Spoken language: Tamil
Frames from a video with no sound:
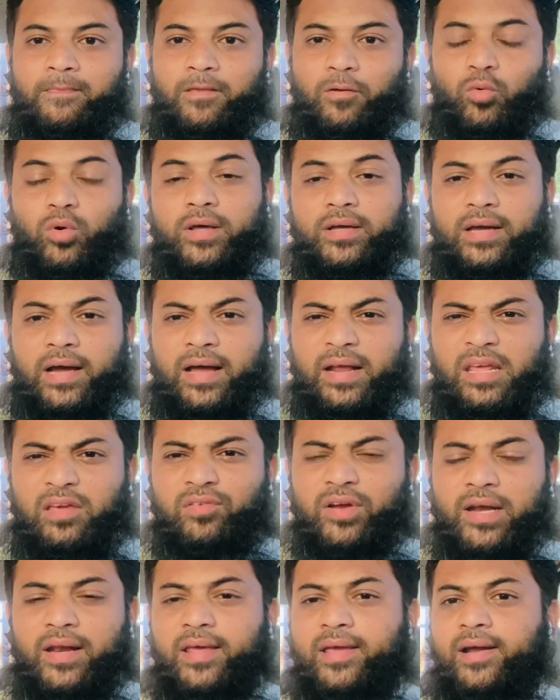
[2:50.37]
உனக்கு அறிவு
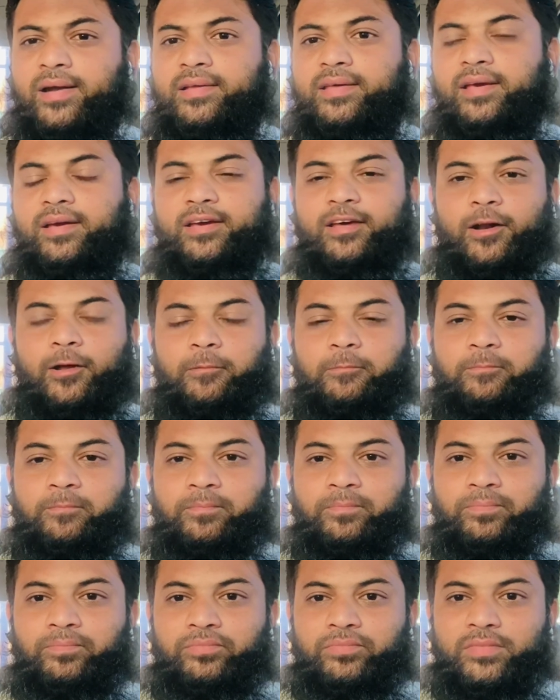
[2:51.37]
இல்லையான்னு கேட்கிறான்
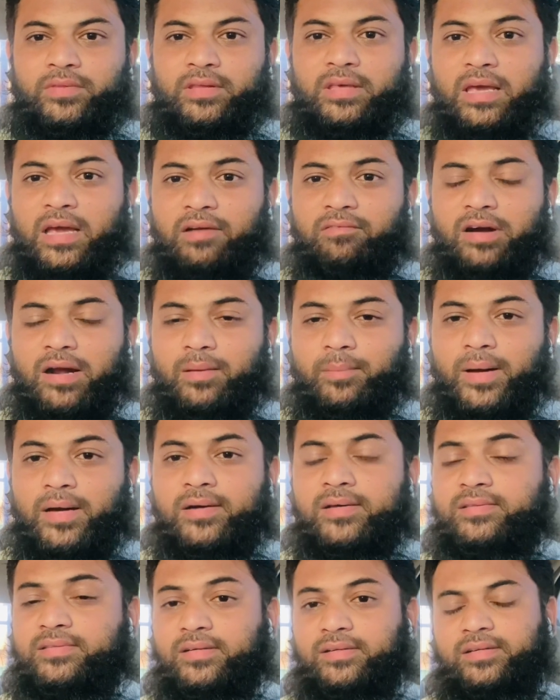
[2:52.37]

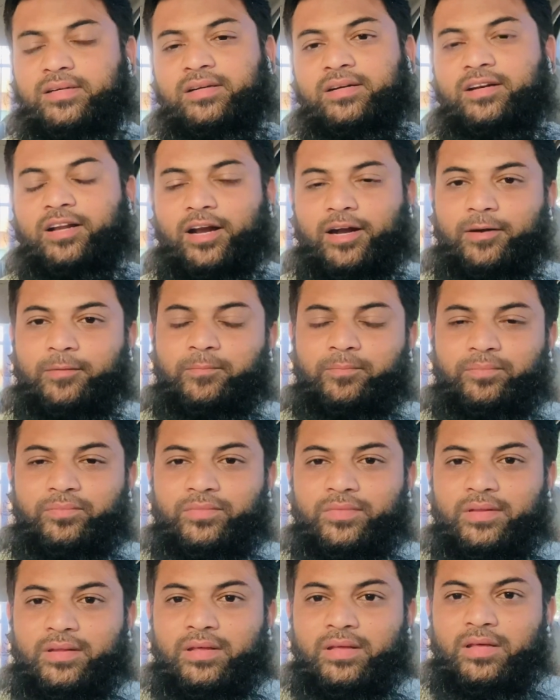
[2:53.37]
கேவலமாக திட்டுகின்றான்
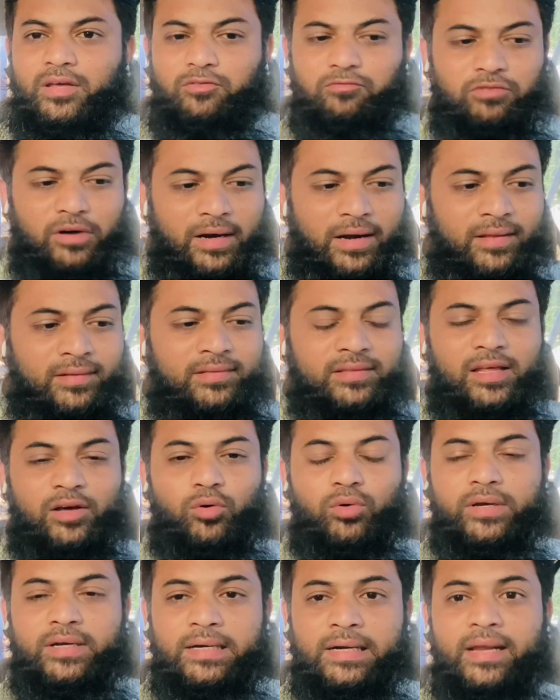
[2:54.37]
வளர்ந்த
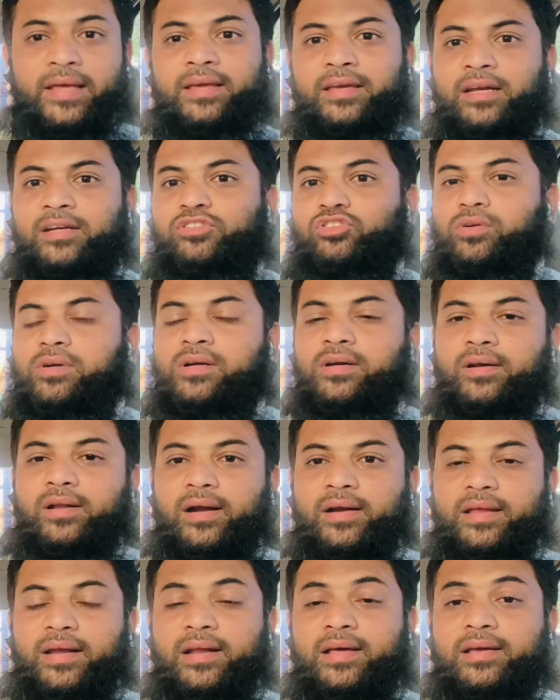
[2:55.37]
ஒரு இளைஞன்
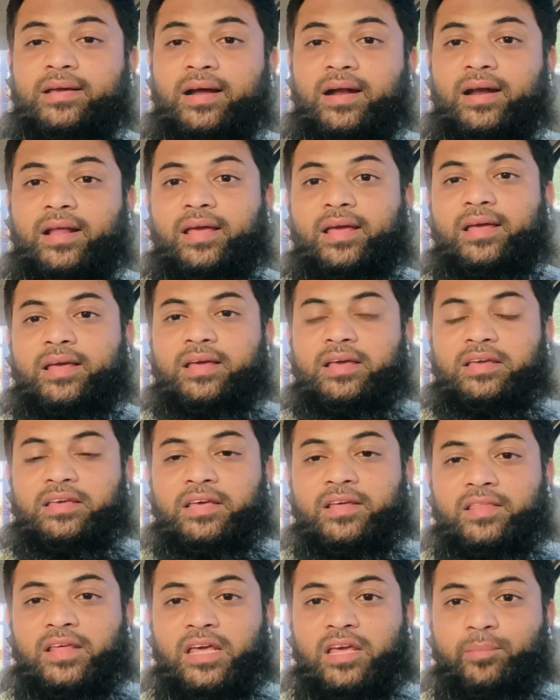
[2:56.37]
சொல்லுகின்றான் எனக்கான
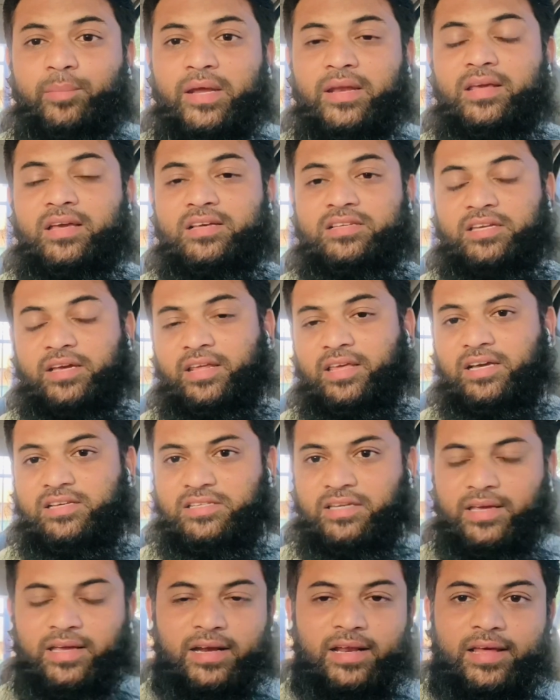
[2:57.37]
எதையுமே நீங்க சரியா
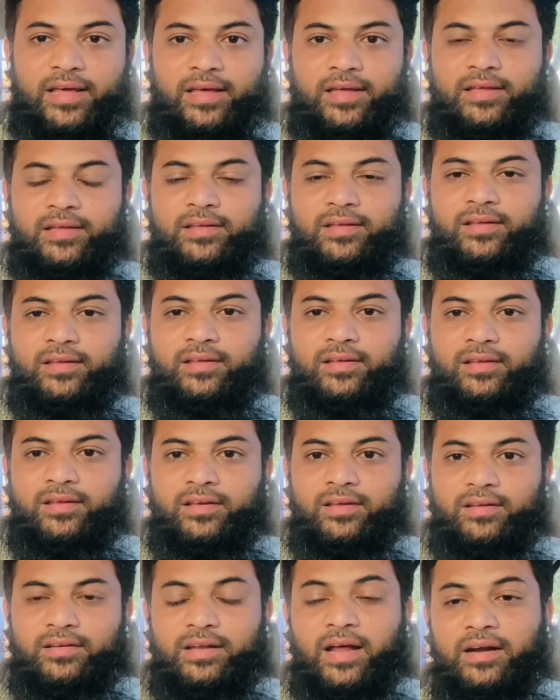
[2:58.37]
செய்யல
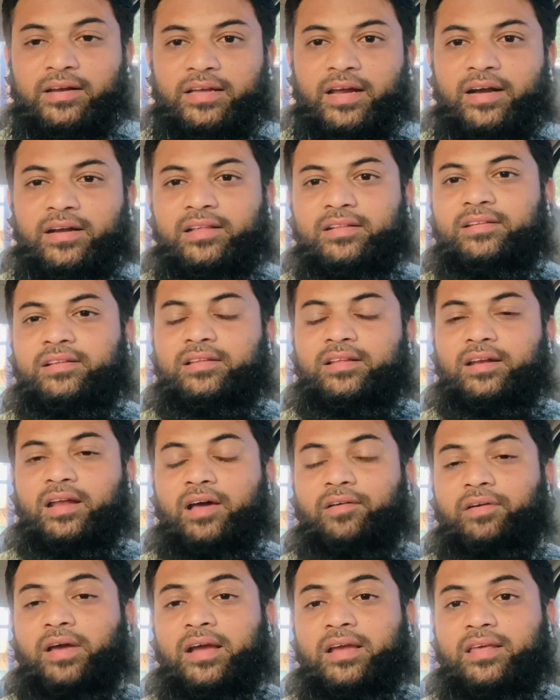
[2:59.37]
நான் கேட்டு தந்த
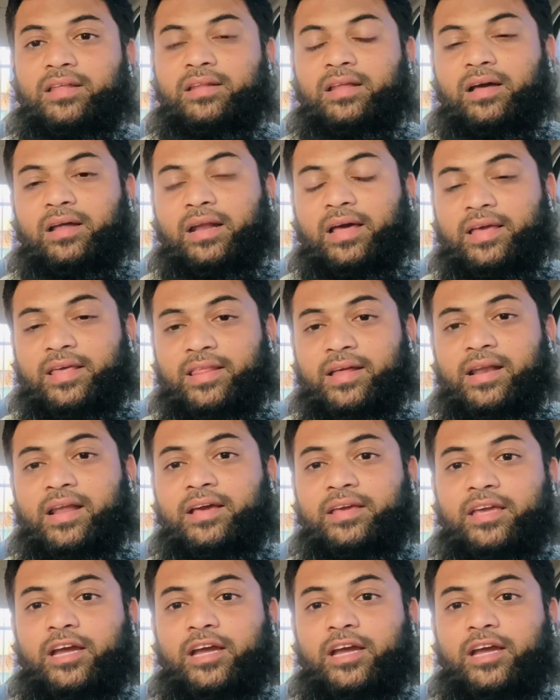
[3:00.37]
நான் வாங்கி நான் எதெல்லாம்